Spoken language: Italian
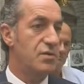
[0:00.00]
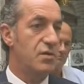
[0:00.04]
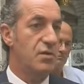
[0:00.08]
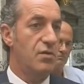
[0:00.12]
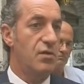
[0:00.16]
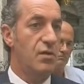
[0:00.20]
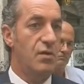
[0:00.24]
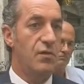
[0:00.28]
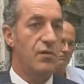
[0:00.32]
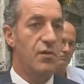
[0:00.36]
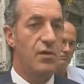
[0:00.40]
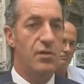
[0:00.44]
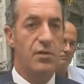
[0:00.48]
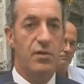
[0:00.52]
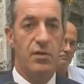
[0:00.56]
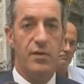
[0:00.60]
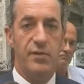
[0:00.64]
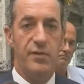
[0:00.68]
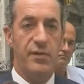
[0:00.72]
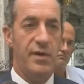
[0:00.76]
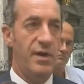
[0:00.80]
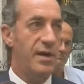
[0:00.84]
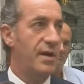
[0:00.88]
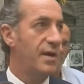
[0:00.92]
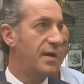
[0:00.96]
se non lo vogliono
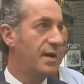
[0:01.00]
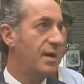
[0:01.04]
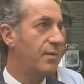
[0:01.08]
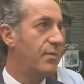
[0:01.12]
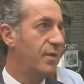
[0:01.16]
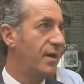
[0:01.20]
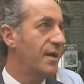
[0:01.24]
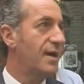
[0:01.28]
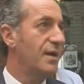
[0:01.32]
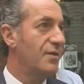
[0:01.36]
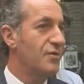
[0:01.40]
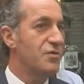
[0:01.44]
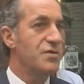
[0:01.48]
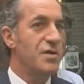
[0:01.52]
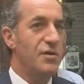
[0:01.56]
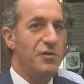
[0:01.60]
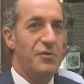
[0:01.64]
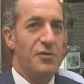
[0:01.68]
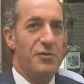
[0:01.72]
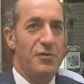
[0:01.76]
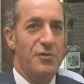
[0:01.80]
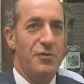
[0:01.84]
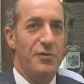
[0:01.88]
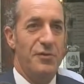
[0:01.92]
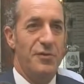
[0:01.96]
fare è perché hanno
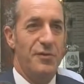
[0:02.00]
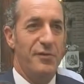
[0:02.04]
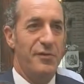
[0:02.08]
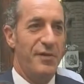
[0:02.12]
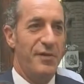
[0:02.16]
scelto loro di